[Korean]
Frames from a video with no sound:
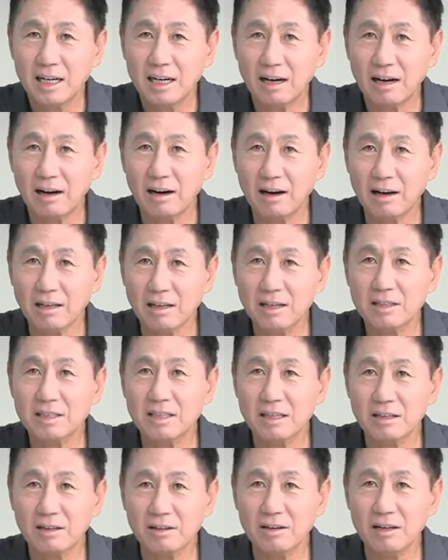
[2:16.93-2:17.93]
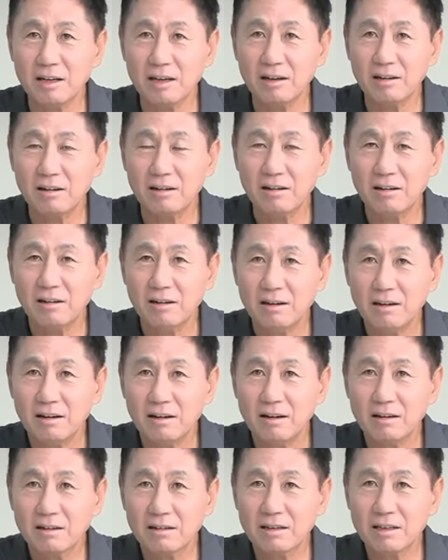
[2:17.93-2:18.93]
아, 이랬다는 거예요.
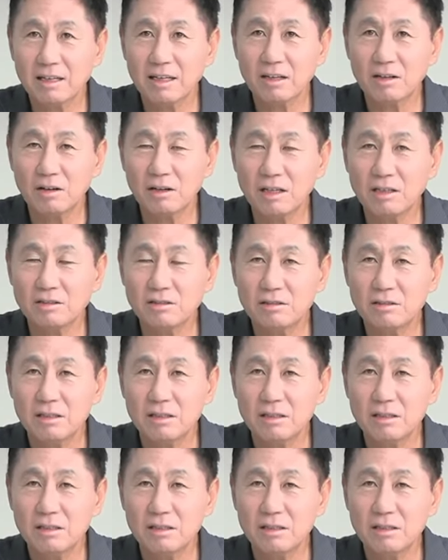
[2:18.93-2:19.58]
그러니까 거의